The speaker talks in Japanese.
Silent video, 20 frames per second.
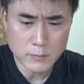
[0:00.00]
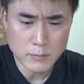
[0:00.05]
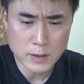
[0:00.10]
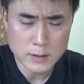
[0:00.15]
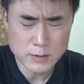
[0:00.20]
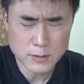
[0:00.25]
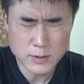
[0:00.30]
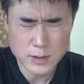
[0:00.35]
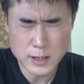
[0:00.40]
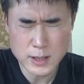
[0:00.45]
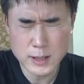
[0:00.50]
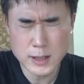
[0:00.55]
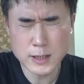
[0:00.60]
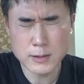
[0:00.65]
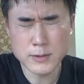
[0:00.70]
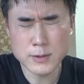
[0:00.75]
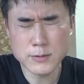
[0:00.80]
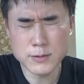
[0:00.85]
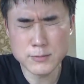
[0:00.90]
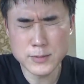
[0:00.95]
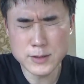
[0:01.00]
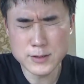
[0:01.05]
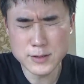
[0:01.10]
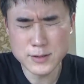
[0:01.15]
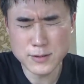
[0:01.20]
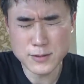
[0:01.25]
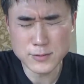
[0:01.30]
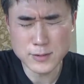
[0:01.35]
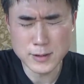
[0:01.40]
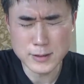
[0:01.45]
まあ、その
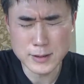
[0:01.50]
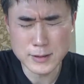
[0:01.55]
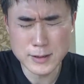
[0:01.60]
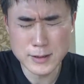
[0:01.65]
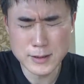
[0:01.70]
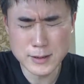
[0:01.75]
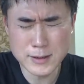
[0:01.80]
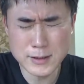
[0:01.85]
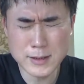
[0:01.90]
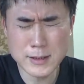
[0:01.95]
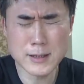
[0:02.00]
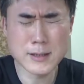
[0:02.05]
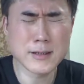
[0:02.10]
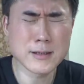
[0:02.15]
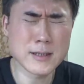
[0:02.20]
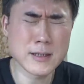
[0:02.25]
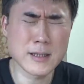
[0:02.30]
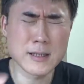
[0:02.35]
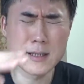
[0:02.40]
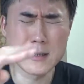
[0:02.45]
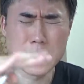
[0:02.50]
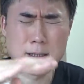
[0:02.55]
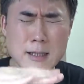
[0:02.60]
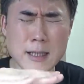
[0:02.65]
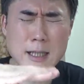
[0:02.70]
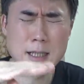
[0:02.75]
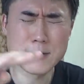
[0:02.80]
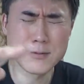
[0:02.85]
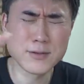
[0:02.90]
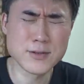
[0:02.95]
アベノミクスによってね経済がね
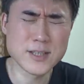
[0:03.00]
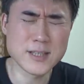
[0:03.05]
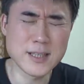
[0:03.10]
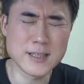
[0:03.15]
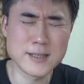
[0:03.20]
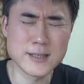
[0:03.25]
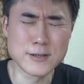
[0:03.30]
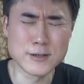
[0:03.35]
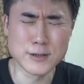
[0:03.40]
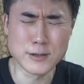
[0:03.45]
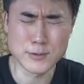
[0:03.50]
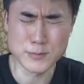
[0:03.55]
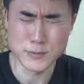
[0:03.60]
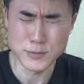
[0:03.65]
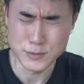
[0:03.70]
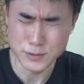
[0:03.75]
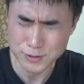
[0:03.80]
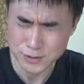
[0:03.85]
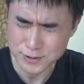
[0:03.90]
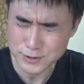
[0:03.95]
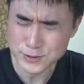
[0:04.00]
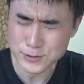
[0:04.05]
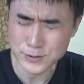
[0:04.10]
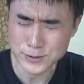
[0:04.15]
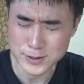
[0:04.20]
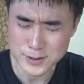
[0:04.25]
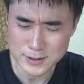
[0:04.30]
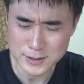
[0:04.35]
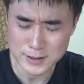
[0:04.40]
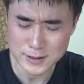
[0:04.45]
回復したっていうのも言うと
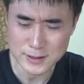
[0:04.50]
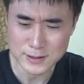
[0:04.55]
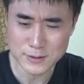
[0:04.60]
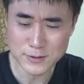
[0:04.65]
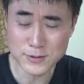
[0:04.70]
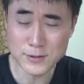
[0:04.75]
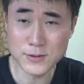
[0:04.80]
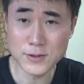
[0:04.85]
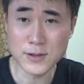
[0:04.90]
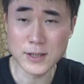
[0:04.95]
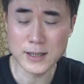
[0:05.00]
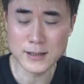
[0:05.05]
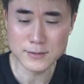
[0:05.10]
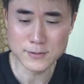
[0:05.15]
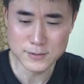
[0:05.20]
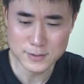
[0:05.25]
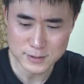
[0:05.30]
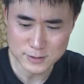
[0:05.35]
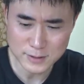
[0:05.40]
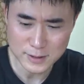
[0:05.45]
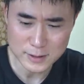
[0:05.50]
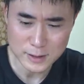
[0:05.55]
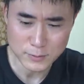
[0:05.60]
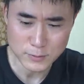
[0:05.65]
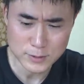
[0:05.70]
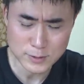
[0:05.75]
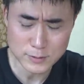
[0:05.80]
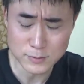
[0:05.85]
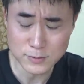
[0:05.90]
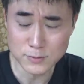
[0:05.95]
ですねいろいろ反論する方
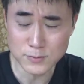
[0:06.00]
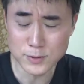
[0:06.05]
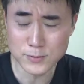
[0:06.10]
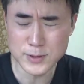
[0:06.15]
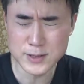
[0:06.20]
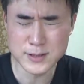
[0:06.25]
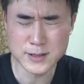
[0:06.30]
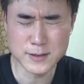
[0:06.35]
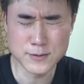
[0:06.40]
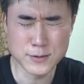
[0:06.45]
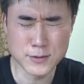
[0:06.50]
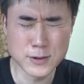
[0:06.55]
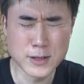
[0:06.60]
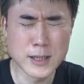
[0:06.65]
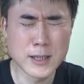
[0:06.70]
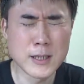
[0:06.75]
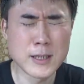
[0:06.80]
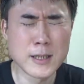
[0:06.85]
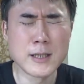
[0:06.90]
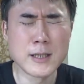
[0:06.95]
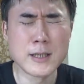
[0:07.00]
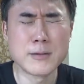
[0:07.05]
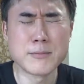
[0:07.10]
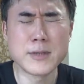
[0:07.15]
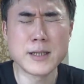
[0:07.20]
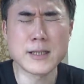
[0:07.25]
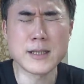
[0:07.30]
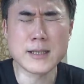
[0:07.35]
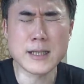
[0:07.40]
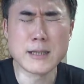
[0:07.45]
もいると思いますけど、
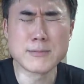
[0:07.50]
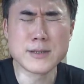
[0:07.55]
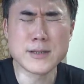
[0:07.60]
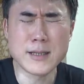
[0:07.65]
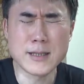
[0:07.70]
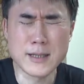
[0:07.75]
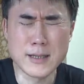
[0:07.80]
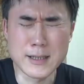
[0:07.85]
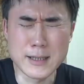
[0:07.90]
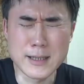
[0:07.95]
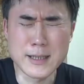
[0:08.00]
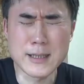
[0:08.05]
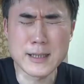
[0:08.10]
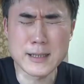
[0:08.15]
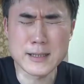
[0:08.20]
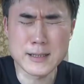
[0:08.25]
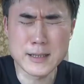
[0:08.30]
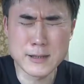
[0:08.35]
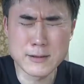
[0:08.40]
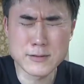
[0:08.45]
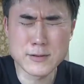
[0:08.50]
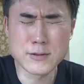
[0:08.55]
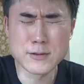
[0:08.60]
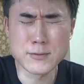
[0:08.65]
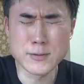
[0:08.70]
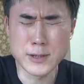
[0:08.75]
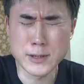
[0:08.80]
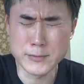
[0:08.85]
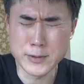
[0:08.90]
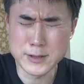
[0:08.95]
まあ、株価が上がってるっていう
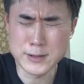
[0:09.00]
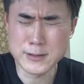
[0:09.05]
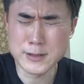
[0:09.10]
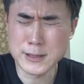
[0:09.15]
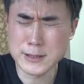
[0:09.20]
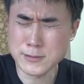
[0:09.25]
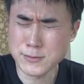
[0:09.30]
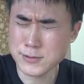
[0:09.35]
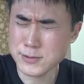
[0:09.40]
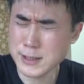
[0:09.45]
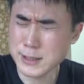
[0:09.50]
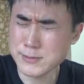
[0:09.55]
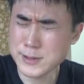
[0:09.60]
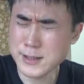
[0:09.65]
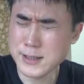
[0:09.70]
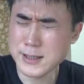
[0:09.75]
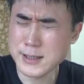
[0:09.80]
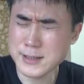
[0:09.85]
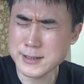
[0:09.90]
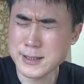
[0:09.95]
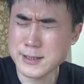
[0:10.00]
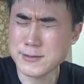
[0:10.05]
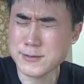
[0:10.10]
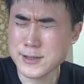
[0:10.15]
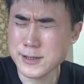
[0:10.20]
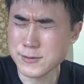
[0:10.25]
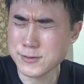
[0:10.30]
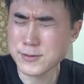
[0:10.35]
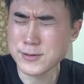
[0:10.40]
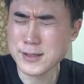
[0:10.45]
のもあります。でその株価が上がってるっ
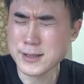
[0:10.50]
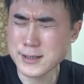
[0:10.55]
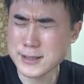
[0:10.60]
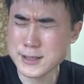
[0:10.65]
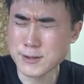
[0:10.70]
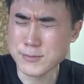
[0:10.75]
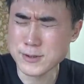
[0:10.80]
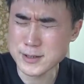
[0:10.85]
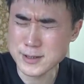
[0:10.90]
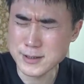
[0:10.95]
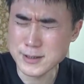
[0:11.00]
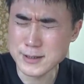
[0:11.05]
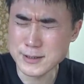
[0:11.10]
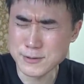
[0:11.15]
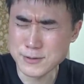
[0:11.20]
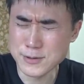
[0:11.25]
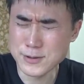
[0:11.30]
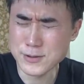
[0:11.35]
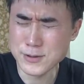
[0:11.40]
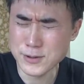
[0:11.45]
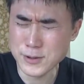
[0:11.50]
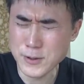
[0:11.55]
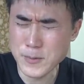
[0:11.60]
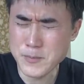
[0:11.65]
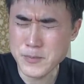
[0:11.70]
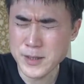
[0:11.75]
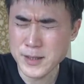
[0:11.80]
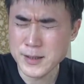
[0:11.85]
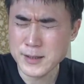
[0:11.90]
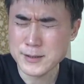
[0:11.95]
てことに関してもですねいろいろ
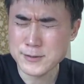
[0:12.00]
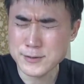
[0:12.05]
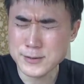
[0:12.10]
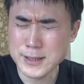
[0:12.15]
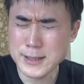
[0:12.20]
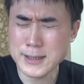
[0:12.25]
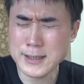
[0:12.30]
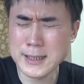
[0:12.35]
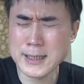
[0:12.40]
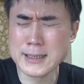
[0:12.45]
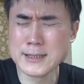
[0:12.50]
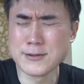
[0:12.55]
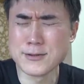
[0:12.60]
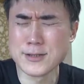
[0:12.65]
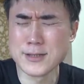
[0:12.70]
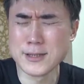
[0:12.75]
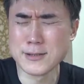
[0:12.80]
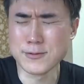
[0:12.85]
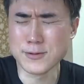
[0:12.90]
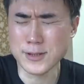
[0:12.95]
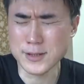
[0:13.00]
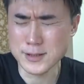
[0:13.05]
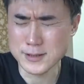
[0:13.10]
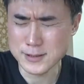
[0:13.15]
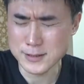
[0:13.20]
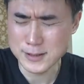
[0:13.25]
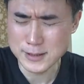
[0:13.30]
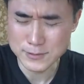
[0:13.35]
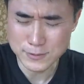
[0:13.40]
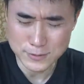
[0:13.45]
国が介入してるとかで
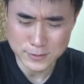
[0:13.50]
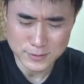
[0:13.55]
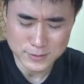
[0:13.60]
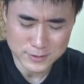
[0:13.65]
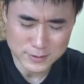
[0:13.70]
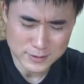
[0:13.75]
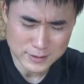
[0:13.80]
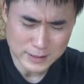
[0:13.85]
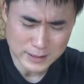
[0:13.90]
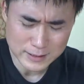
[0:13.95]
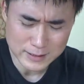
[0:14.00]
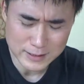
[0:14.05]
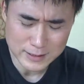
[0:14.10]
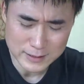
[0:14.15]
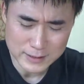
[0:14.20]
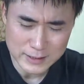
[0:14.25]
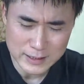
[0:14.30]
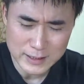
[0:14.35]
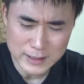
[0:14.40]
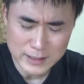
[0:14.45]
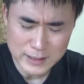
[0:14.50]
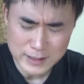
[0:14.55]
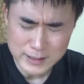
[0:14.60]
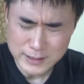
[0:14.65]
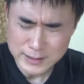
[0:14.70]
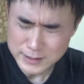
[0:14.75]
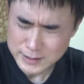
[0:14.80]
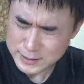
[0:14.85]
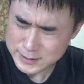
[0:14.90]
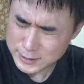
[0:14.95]
すねいろいろ言う方
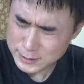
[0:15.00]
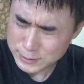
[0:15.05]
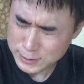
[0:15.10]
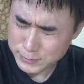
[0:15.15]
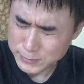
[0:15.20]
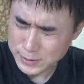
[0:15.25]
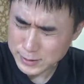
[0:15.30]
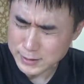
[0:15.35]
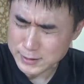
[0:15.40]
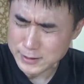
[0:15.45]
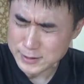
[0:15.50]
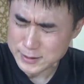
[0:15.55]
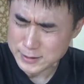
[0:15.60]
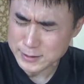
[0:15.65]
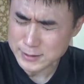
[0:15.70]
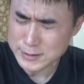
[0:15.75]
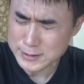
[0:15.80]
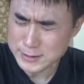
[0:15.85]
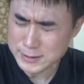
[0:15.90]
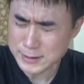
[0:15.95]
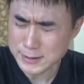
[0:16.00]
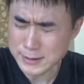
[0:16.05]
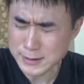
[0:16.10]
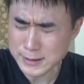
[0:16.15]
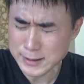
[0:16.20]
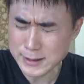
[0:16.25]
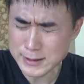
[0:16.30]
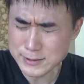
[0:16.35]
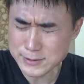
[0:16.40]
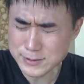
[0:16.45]
いらっしゃるかもわかんないです日銀
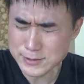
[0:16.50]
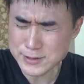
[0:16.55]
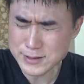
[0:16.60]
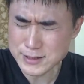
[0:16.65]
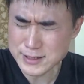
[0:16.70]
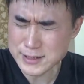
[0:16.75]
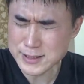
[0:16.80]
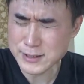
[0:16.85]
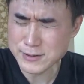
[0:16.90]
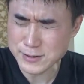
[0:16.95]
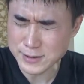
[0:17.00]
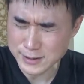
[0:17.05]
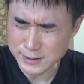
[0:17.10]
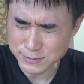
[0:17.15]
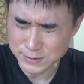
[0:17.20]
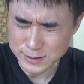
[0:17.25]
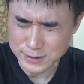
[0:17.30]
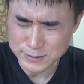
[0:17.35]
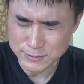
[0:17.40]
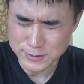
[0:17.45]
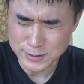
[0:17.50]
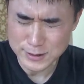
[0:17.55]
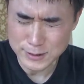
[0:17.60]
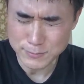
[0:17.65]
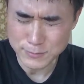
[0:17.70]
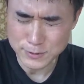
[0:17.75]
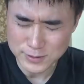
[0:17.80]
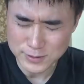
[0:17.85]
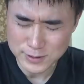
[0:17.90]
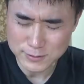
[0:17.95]
が介入してるからとかいう
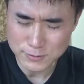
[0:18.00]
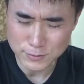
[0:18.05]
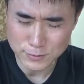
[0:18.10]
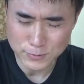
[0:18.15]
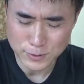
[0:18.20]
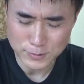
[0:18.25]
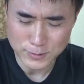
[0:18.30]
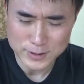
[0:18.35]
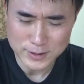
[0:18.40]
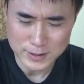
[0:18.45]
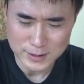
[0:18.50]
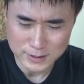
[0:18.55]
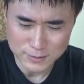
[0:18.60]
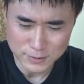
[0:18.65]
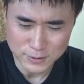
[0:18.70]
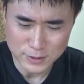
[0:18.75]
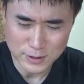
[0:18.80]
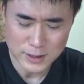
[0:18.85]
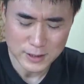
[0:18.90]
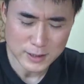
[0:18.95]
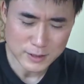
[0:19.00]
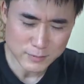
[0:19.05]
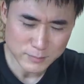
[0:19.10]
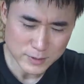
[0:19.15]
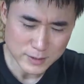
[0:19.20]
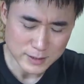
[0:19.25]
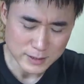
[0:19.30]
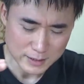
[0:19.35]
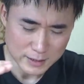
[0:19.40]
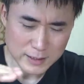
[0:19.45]
方いると思いますけれど
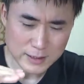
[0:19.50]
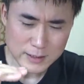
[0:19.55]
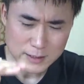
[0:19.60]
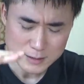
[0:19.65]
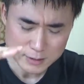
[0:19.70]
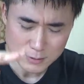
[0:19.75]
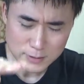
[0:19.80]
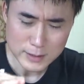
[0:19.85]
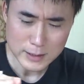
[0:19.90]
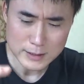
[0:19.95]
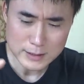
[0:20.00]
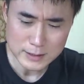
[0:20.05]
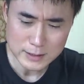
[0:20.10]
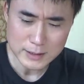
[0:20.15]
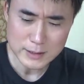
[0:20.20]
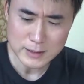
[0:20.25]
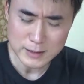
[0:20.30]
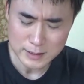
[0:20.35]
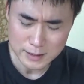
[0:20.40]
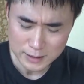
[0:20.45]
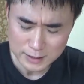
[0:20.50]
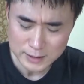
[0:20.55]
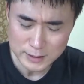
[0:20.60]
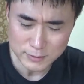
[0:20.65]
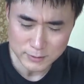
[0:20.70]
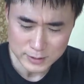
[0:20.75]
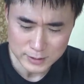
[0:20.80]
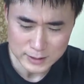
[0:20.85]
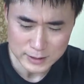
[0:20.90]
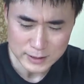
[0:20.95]
まあそれなりに景
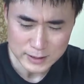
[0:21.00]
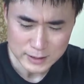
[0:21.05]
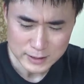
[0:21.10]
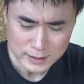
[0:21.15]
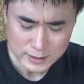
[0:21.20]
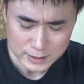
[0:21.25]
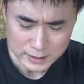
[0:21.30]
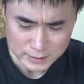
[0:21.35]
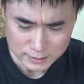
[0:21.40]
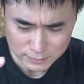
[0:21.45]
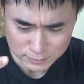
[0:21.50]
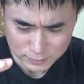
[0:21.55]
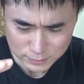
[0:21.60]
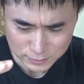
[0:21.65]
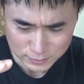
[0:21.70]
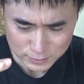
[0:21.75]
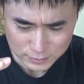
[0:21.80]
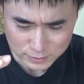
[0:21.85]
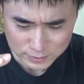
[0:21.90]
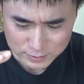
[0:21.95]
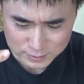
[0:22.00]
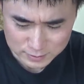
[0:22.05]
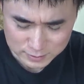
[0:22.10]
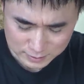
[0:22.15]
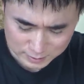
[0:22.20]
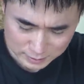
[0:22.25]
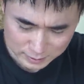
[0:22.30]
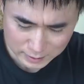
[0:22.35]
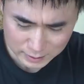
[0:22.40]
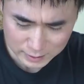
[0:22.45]
気はあの
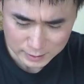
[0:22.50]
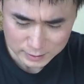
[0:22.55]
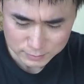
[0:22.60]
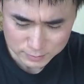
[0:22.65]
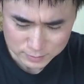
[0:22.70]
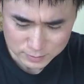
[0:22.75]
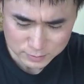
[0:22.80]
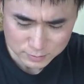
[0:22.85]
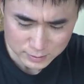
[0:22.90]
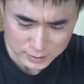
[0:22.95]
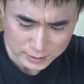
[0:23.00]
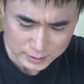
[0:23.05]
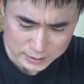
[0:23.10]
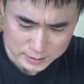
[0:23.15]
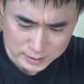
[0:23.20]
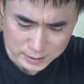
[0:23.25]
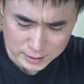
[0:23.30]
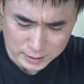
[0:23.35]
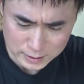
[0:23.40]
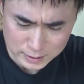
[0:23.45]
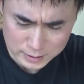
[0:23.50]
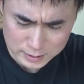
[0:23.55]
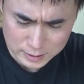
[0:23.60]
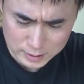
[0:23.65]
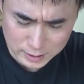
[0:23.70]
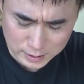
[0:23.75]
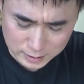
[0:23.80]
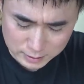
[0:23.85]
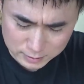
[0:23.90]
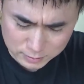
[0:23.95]
回復はしてき
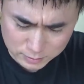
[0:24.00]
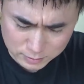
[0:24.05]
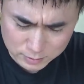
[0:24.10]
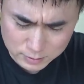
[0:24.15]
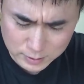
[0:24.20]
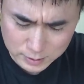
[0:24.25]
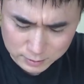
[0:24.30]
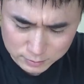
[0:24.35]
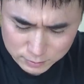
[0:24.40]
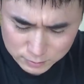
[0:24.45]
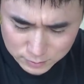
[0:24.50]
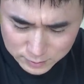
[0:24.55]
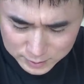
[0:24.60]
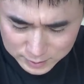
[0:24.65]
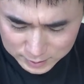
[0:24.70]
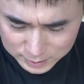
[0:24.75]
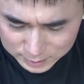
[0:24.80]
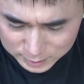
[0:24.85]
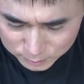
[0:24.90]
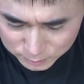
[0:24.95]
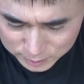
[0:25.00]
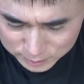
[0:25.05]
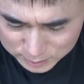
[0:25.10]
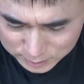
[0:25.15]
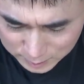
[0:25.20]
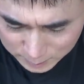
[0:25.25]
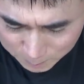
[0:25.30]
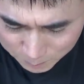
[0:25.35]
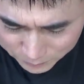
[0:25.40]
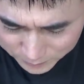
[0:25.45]
ているっていうのはありま
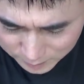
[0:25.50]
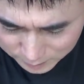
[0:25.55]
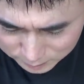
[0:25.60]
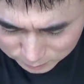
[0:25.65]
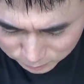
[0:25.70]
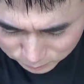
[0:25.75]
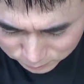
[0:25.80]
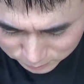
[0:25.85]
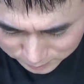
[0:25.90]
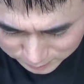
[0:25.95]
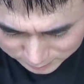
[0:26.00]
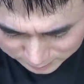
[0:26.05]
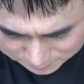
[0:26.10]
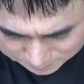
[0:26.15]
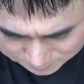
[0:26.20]
す。あとは